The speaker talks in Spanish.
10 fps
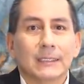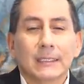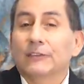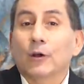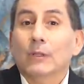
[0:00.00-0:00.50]

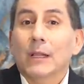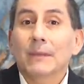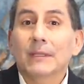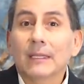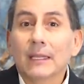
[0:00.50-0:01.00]
Y
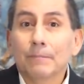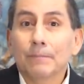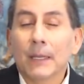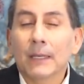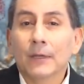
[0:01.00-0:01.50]
seguramente el,
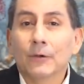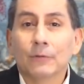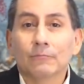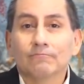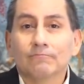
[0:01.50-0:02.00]
el
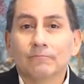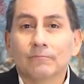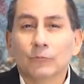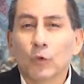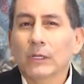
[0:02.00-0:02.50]
hijo
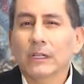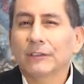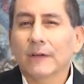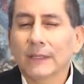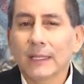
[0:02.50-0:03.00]
no quiere
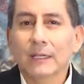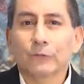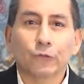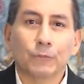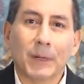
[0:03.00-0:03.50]
saber nada de
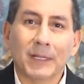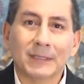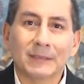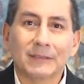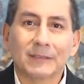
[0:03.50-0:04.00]
sus
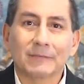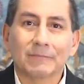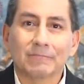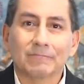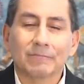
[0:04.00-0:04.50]
padres,
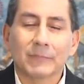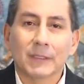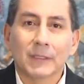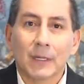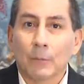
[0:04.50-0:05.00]

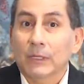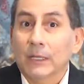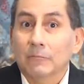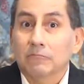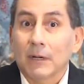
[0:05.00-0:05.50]

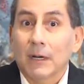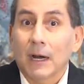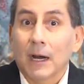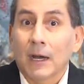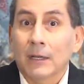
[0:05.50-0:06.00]
porque
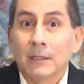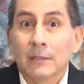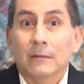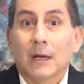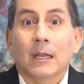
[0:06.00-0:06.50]

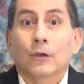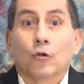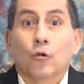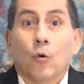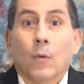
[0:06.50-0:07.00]
hay
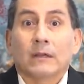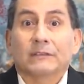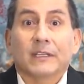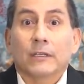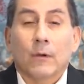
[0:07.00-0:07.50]
algo lo cual
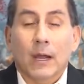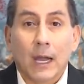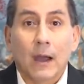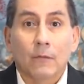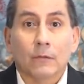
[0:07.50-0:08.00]
se llevó a
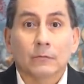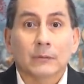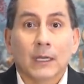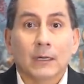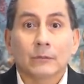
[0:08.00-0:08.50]
cabo,
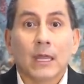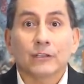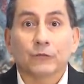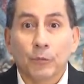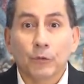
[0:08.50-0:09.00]
una,
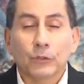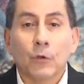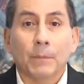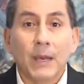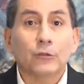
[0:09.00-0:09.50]
disputa,
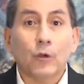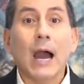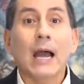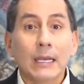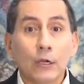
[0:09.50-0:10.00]
un pleito,
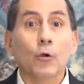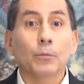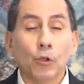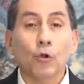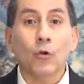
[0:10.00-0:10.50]
algo
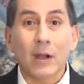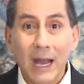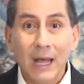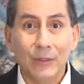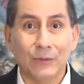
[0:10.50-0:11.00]

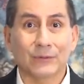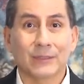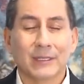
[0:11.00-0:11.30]
prolongado